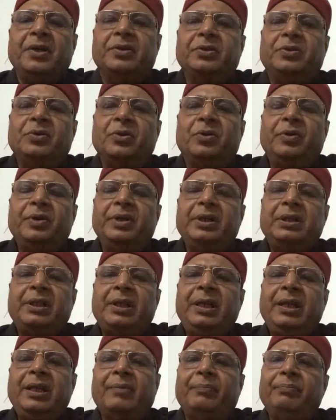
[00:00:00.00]
जो
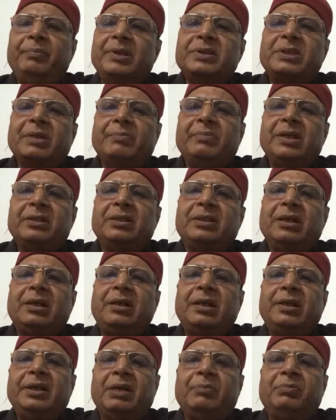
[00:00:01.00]
इतने लंबे समय
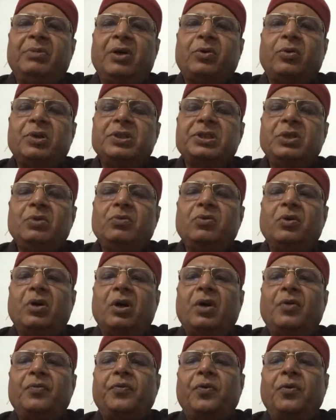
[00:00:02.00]
तक डेमोक्रेसी को
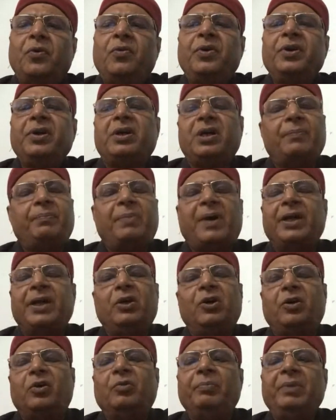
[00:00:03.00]
अफोर्ड कर
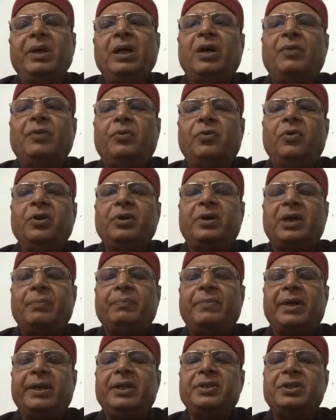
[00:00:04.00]
पाया हो मैं अफोर्ड कर
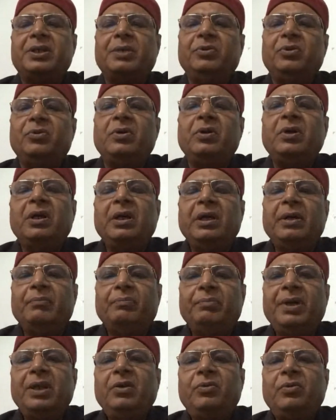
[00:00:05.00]
पाने शब्द को
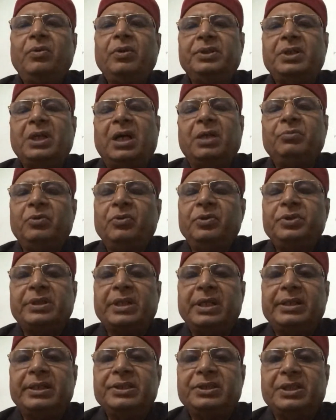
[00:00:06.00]
बिल्कुल जानबूझ
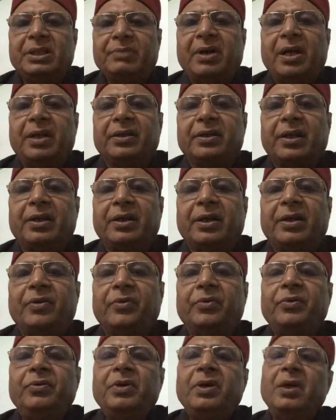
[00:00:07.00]
करके इस्तेमाल कर रहा
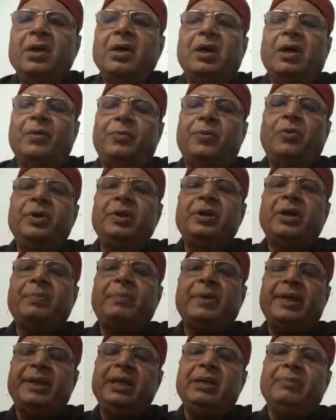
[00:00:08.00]
हूँ अफोर्ड कर
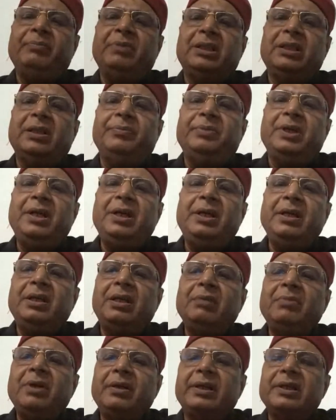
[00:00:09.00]
पाने के मतलब ये कि
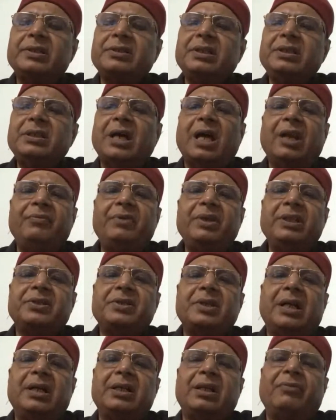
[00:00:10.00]
डेमोक्रेसी
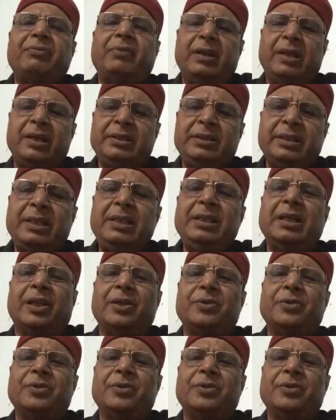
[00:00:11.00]
ऑफ लग्जरी